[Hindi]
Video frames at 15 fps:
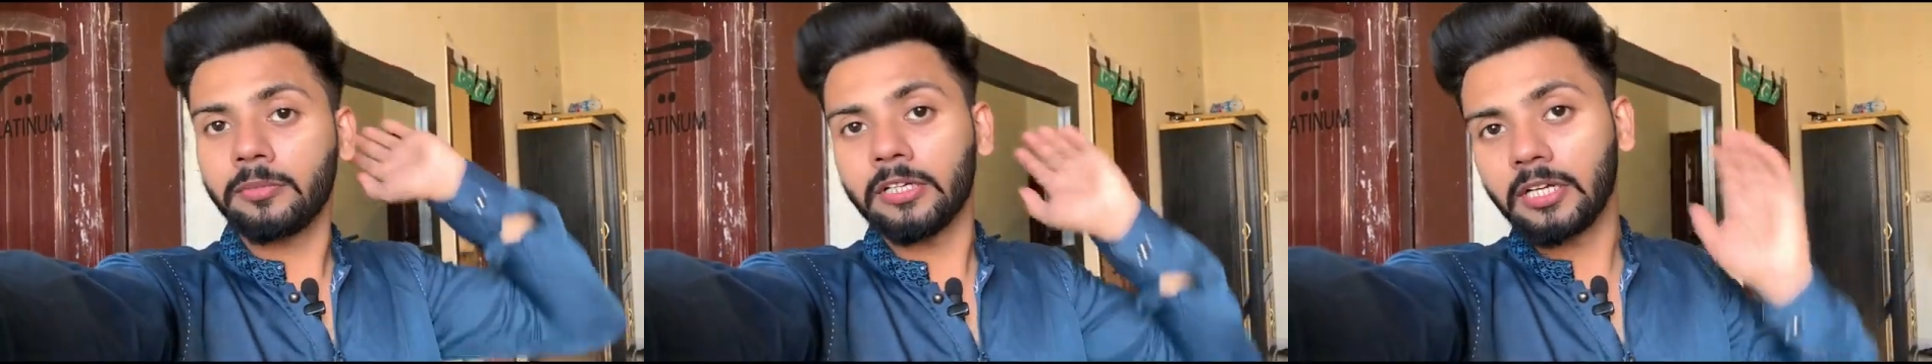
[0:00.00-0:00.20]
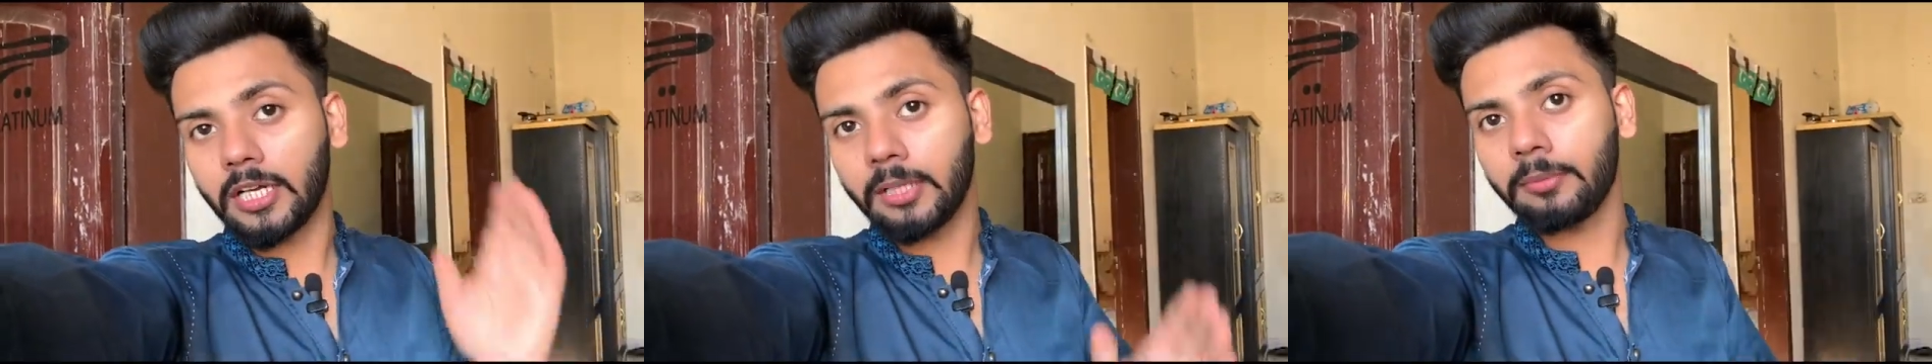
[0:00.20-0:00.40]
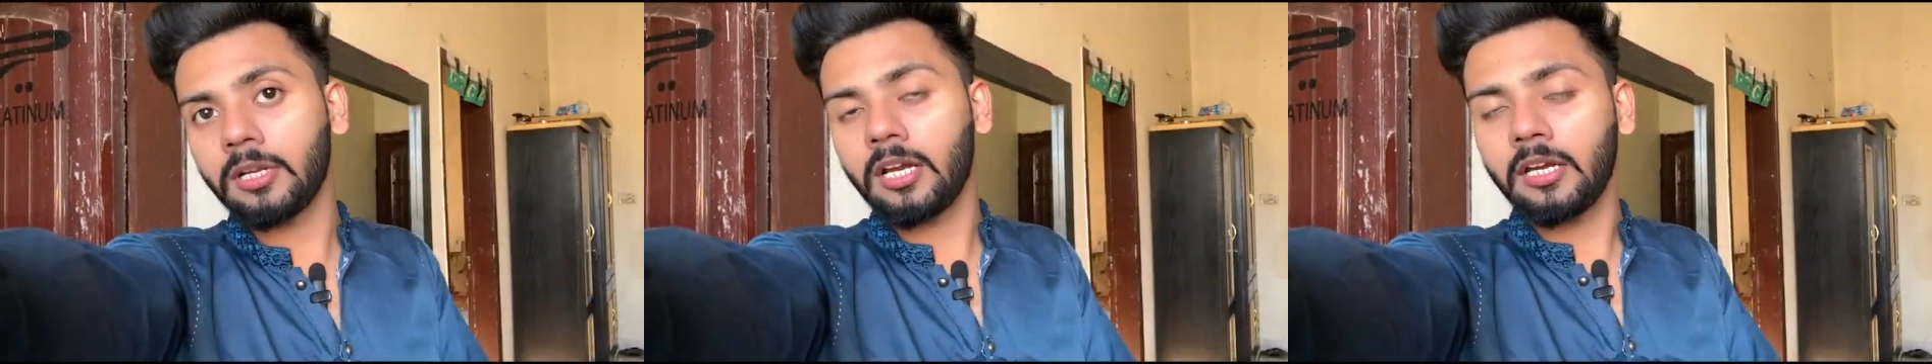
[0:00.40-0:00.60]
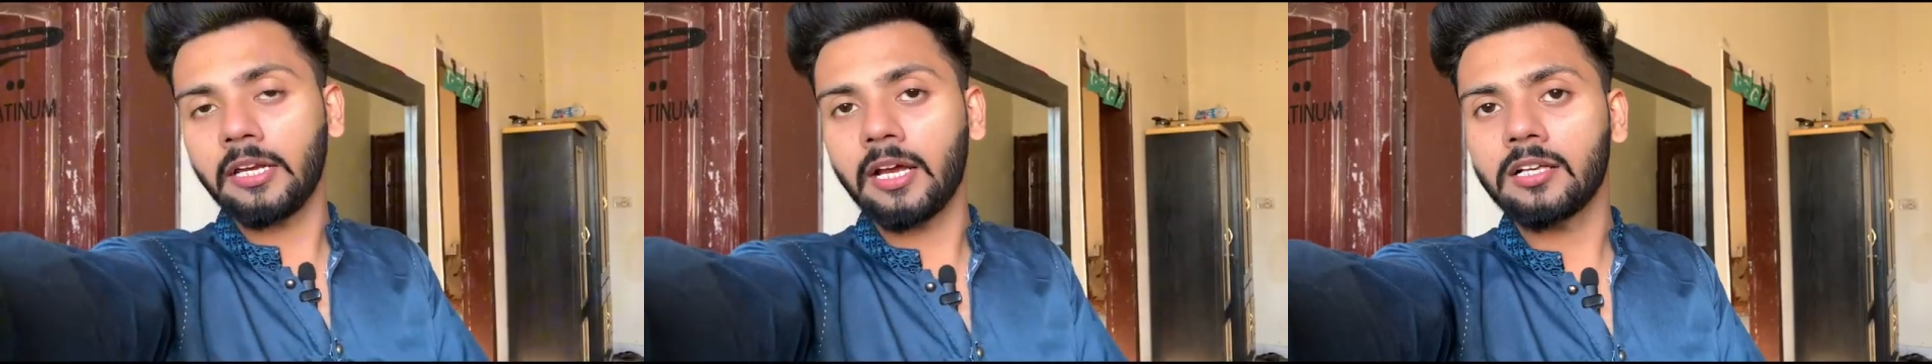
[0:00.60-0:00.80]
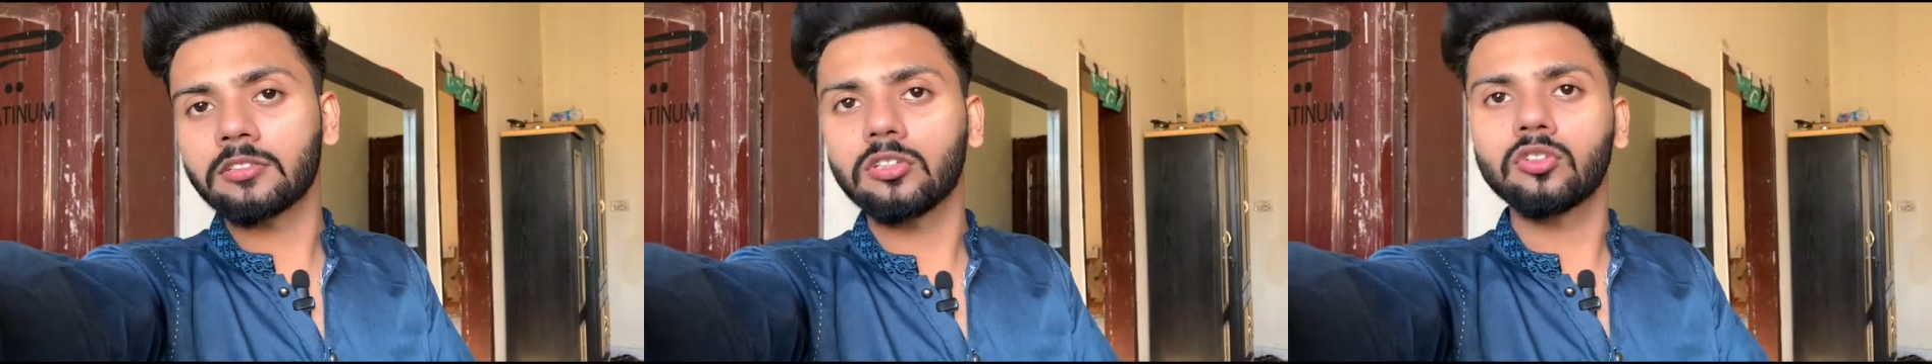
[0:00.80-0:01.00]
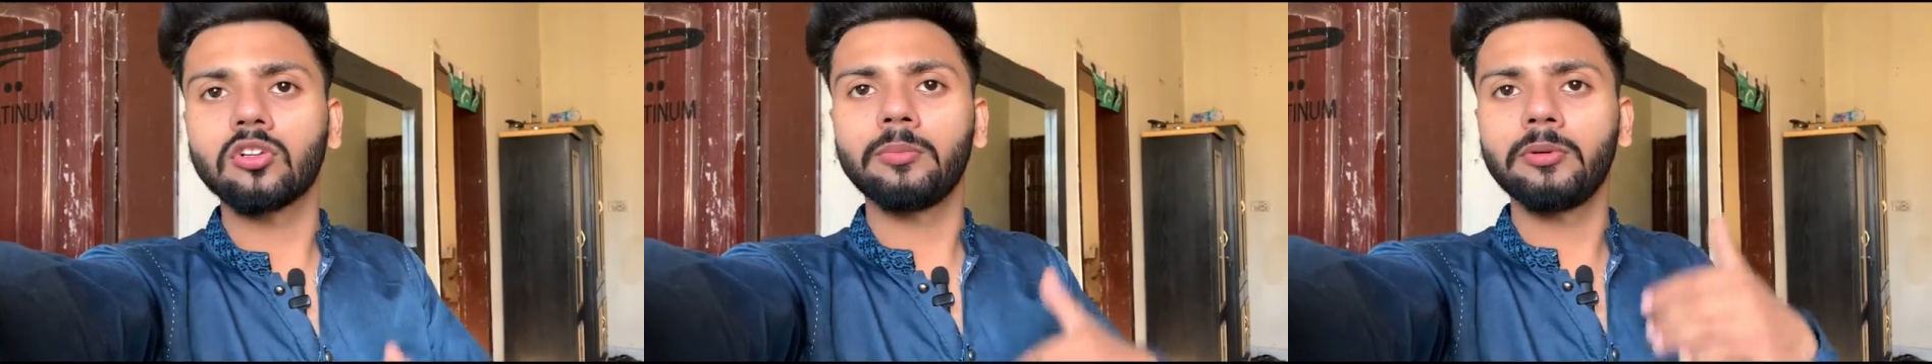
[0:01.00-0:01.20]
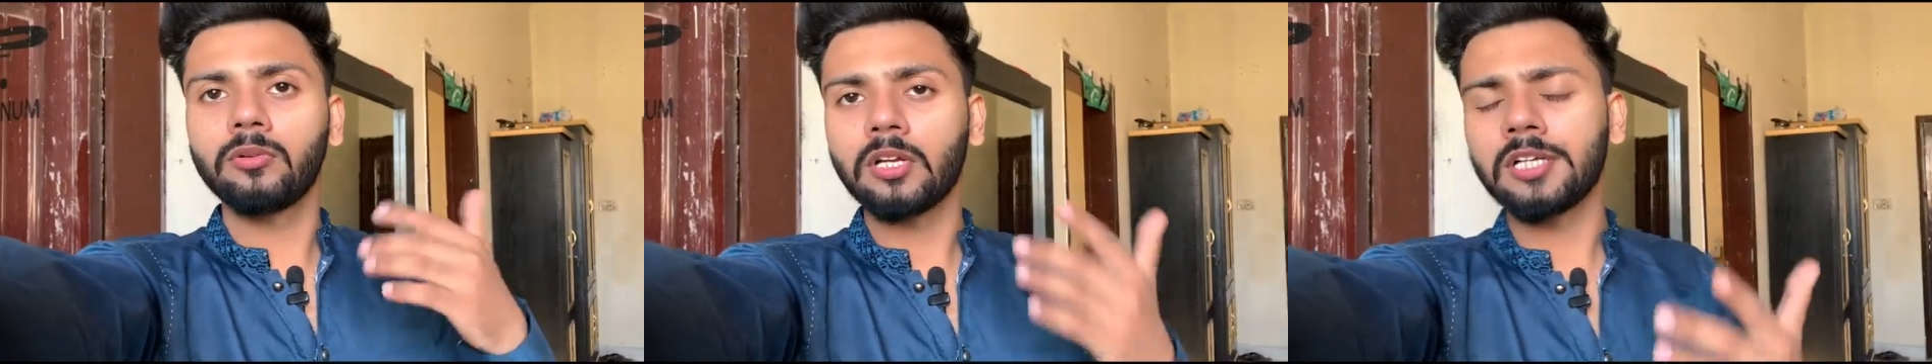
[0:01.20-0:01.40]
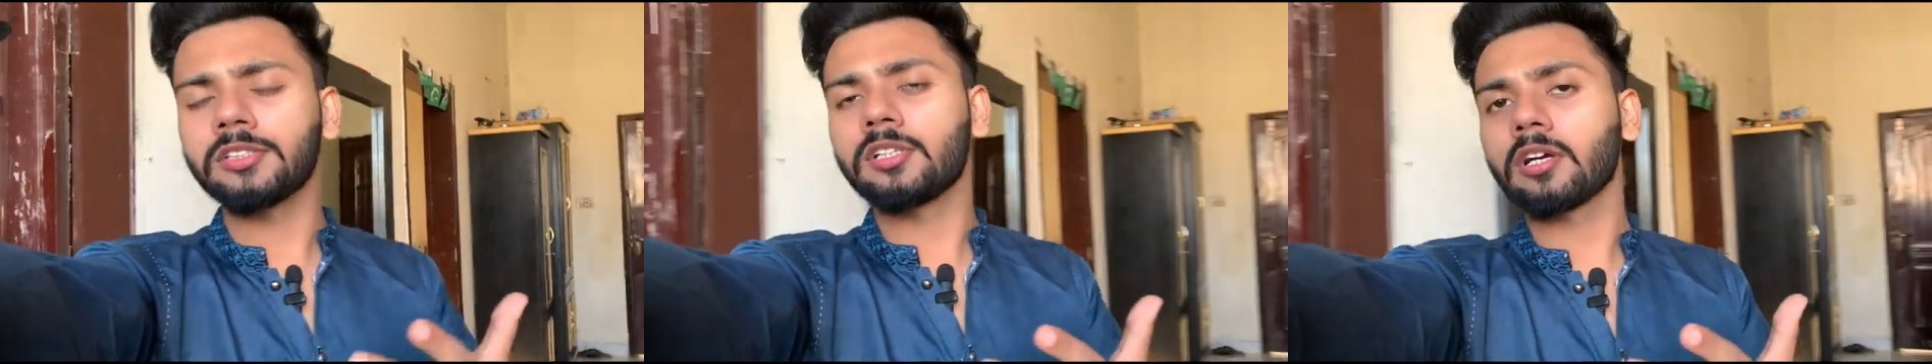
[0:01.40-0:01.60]
बिरयानी बनाई न्याज की तो अभी वो
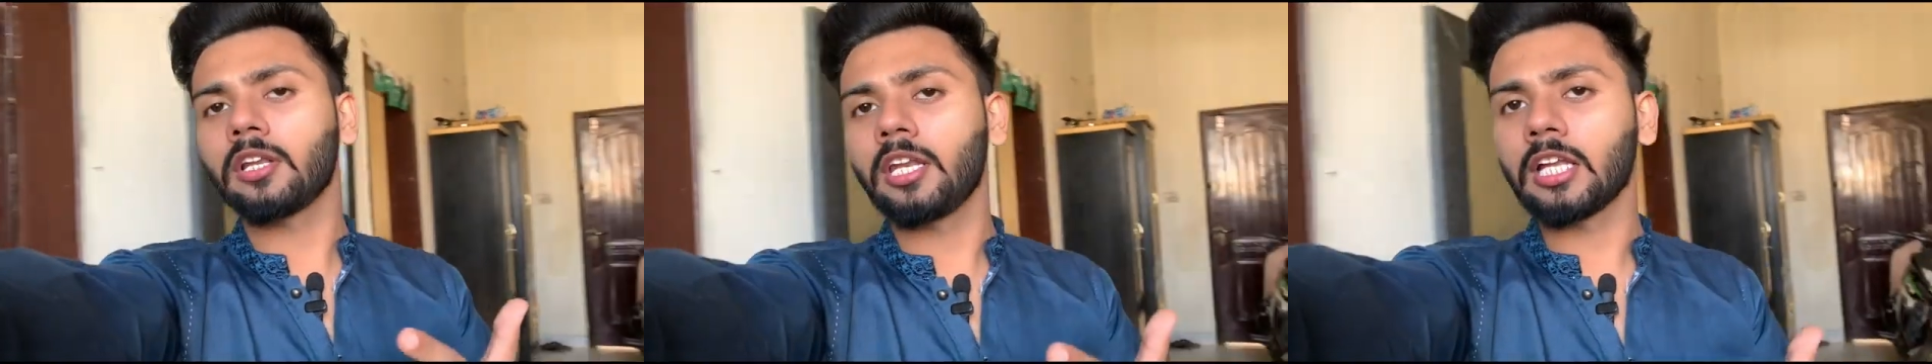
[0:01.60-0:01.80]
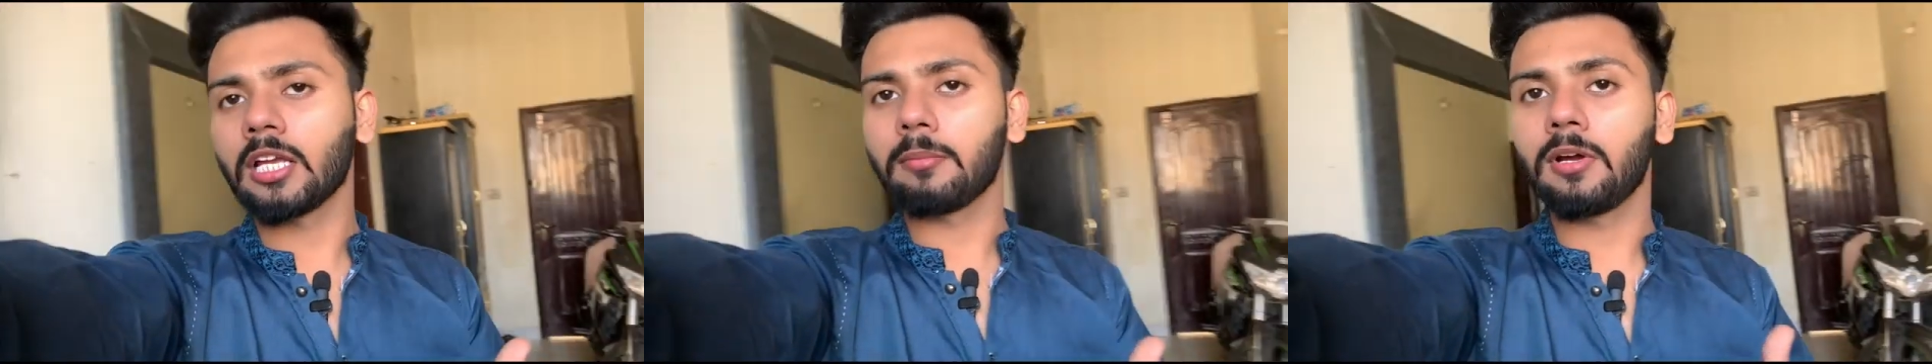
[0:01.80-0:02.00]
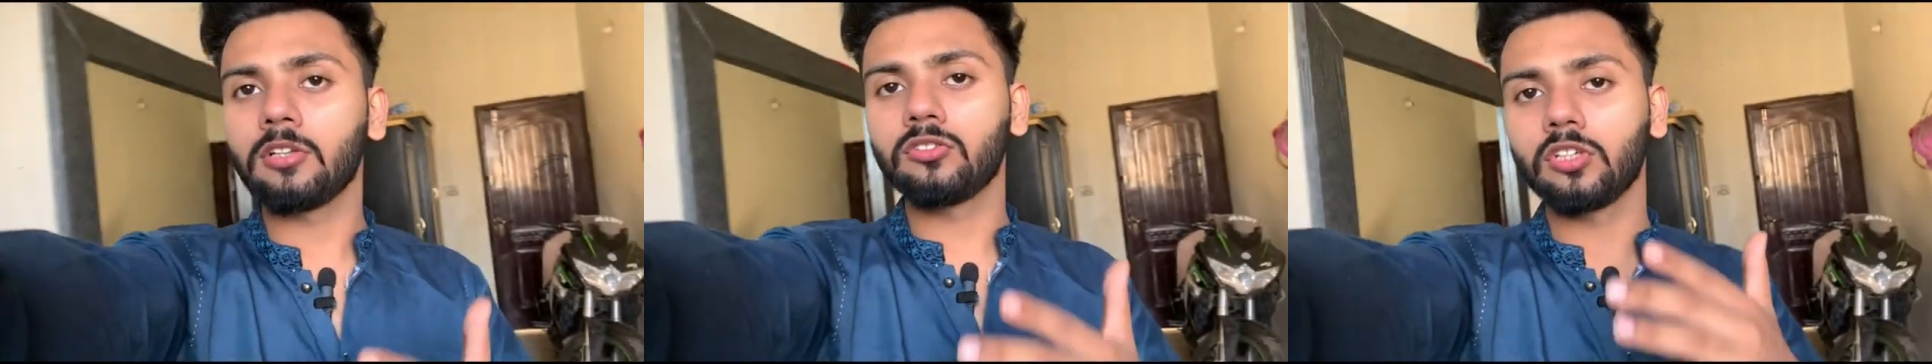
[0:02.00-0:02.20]
नाश्ता करने के बाद